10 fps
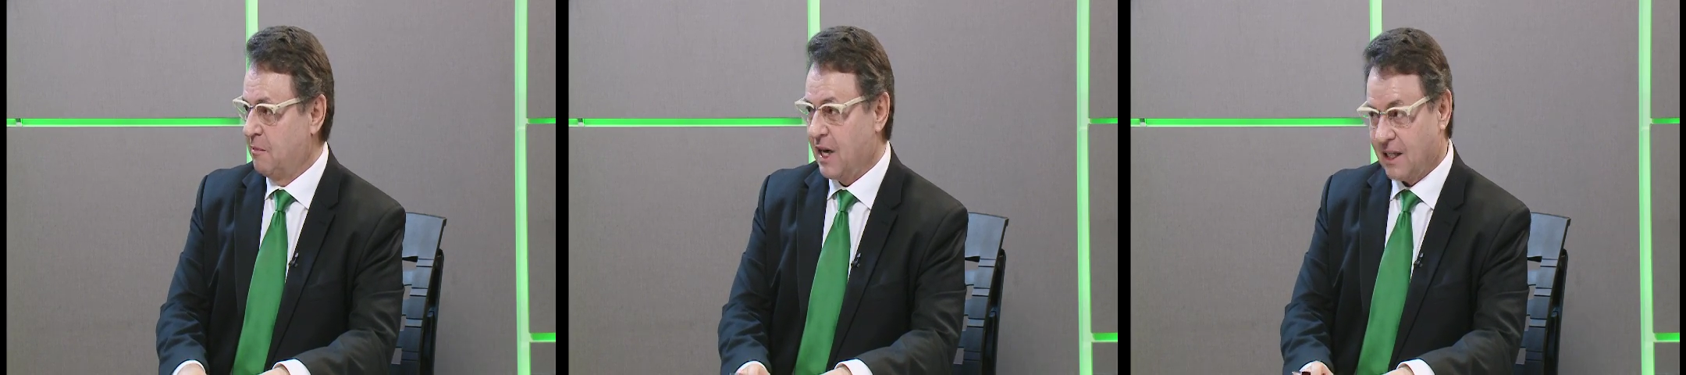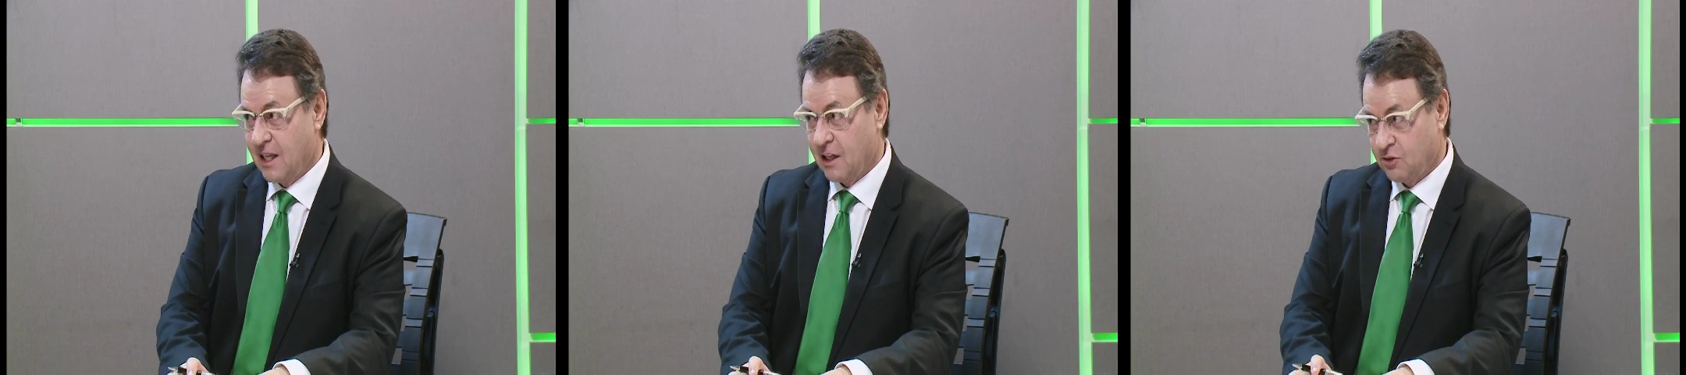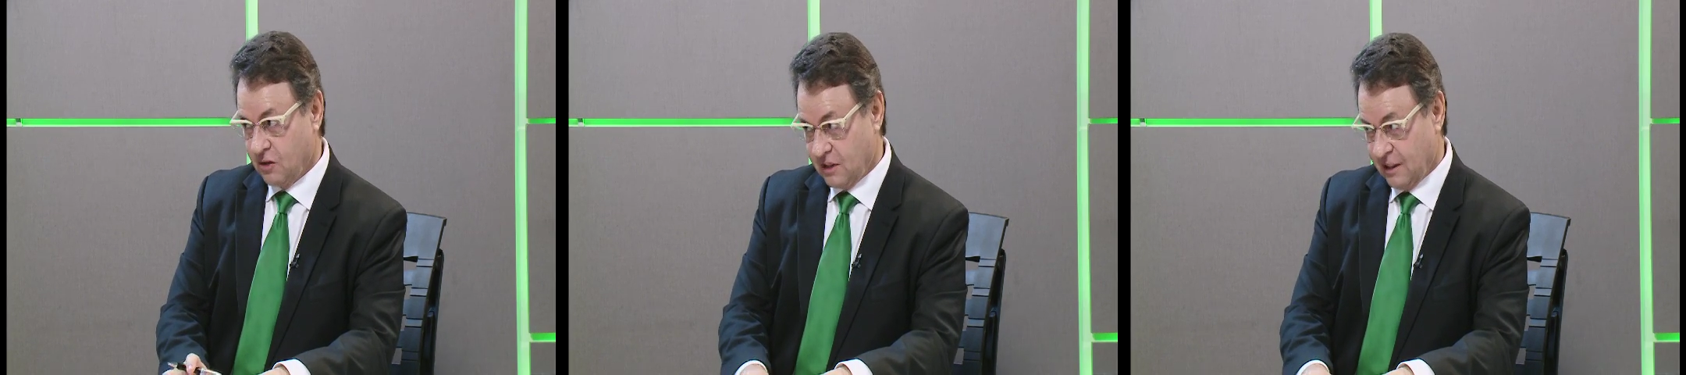para que a
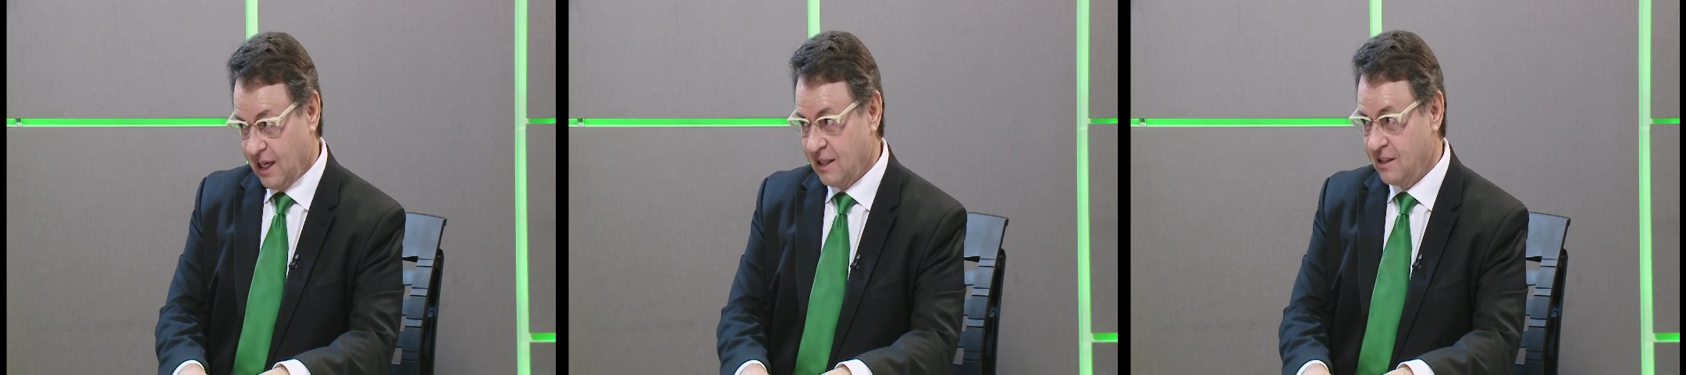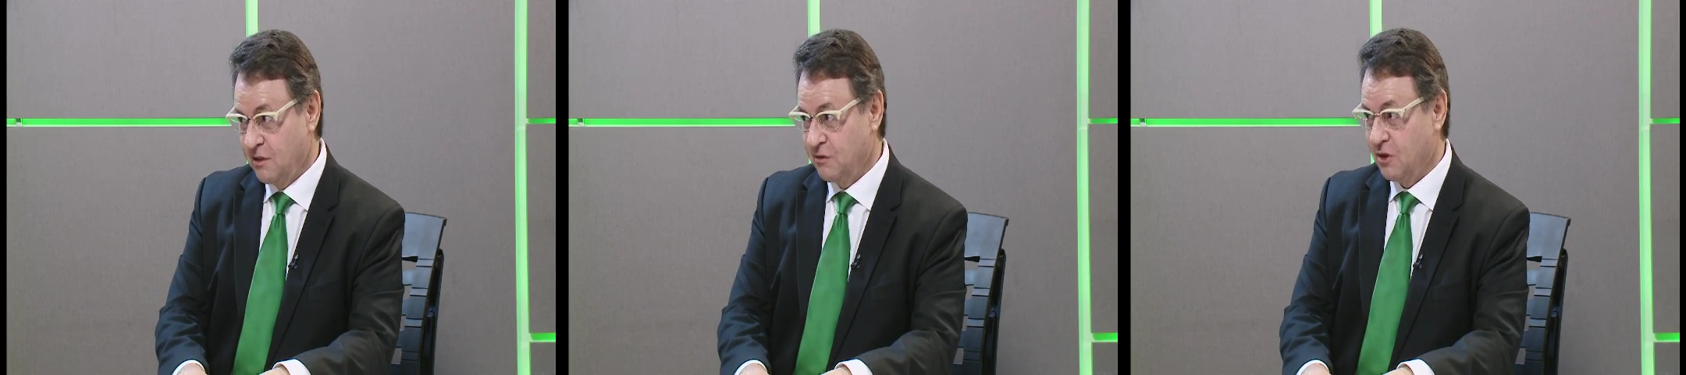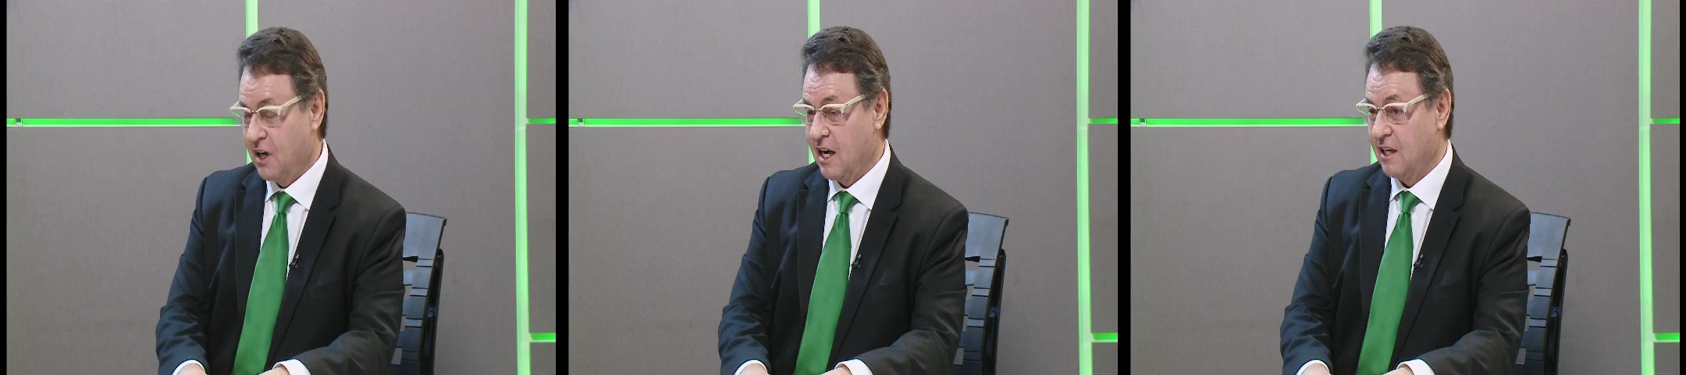sociedade
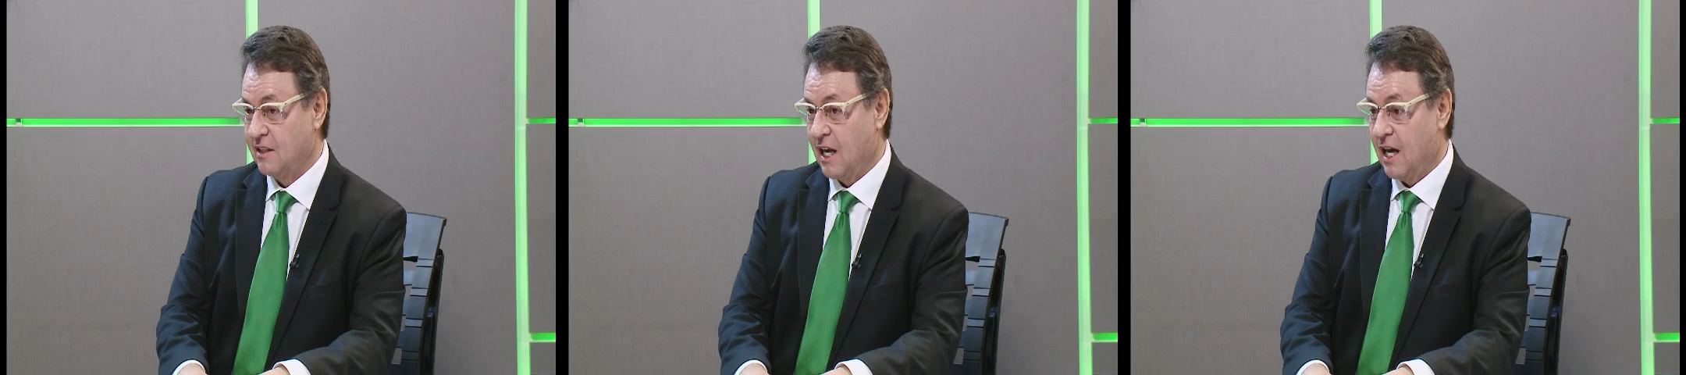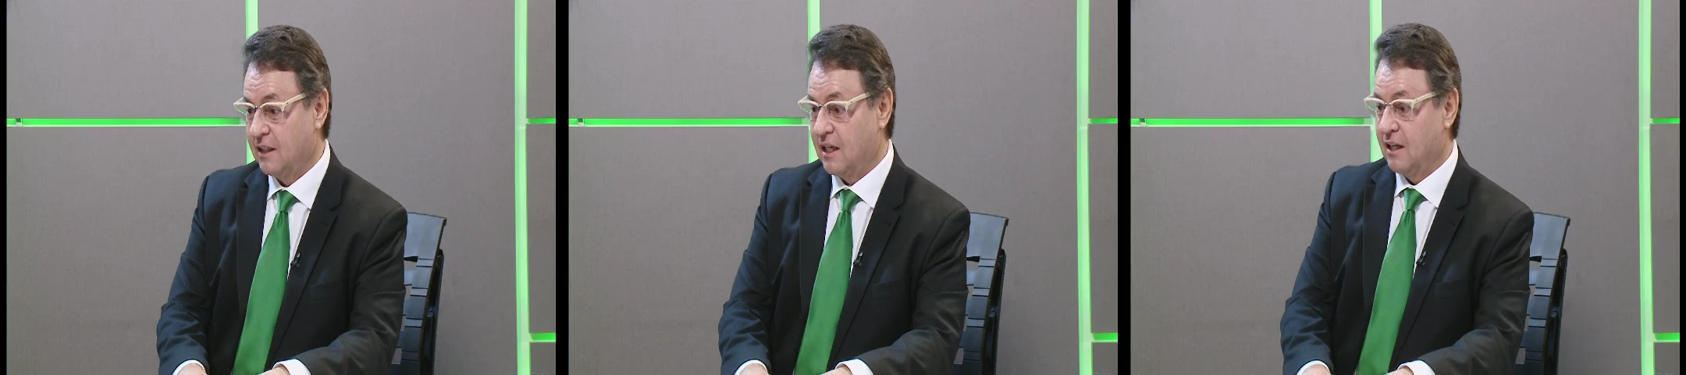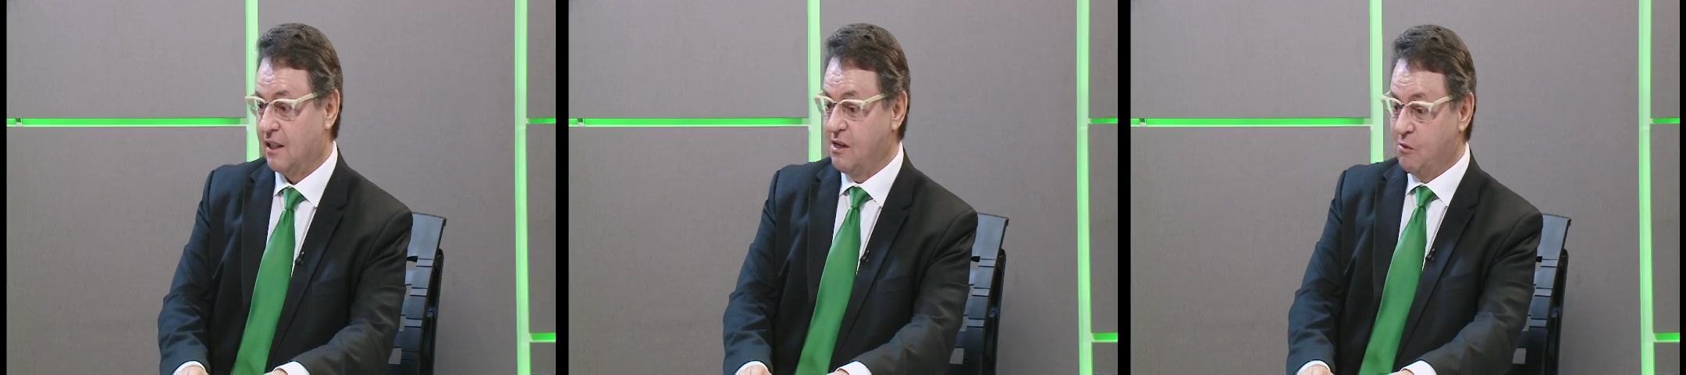civil
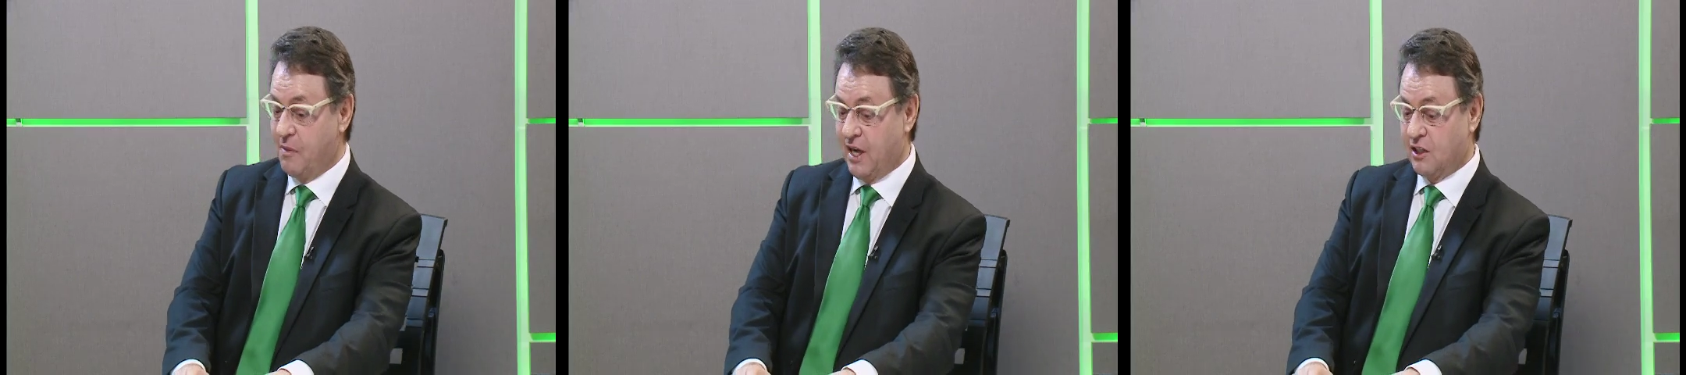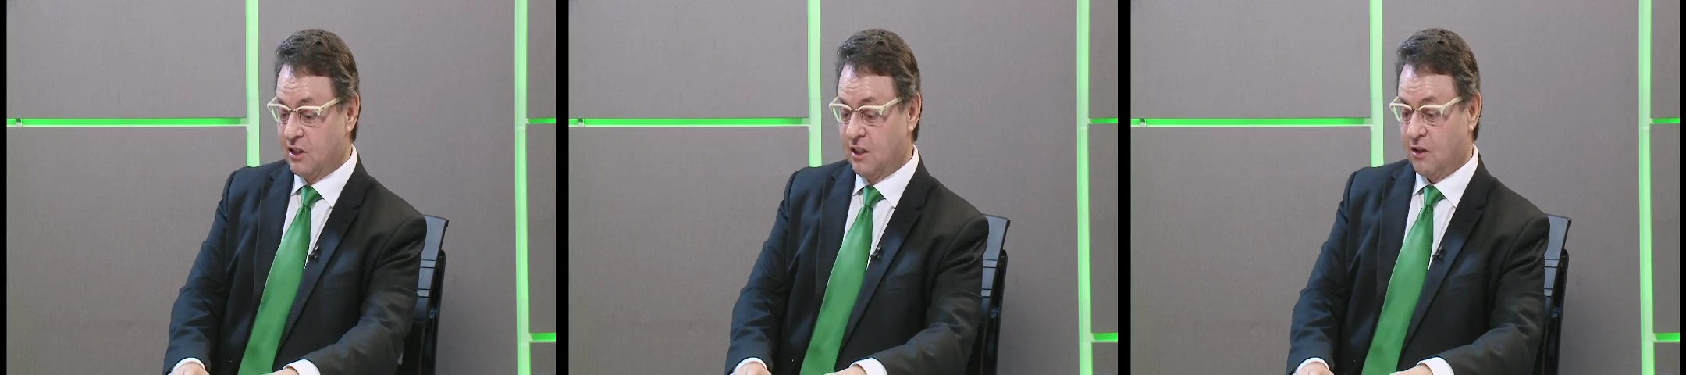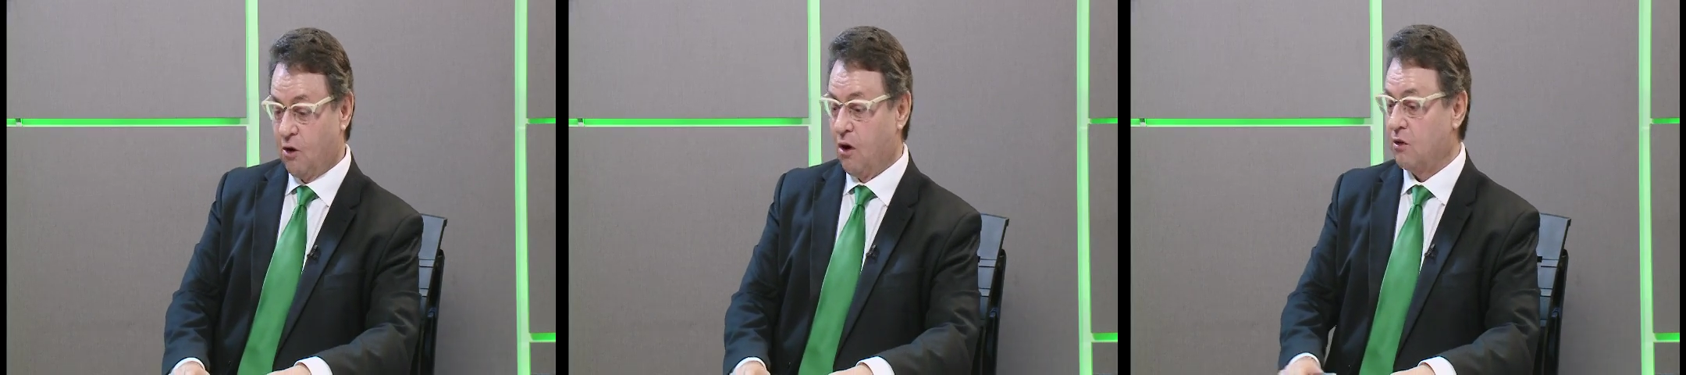organizada realmente
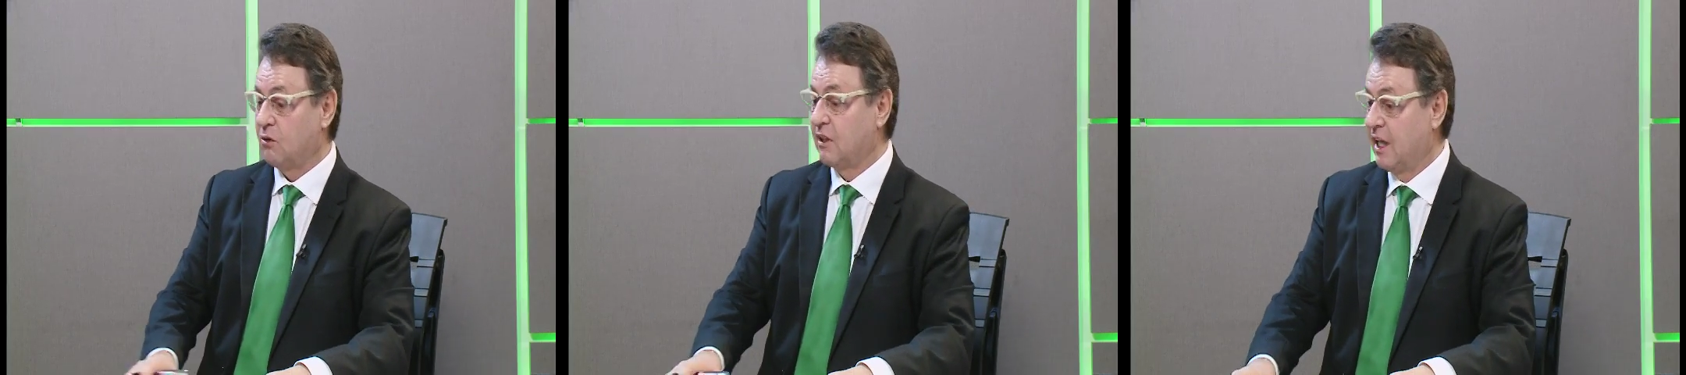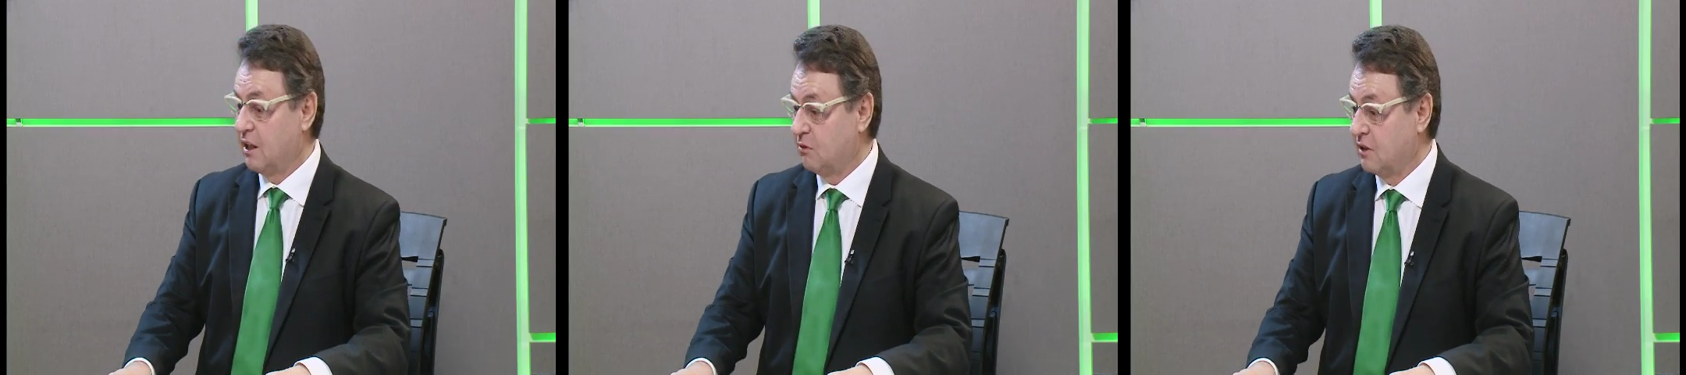coloque o dedo,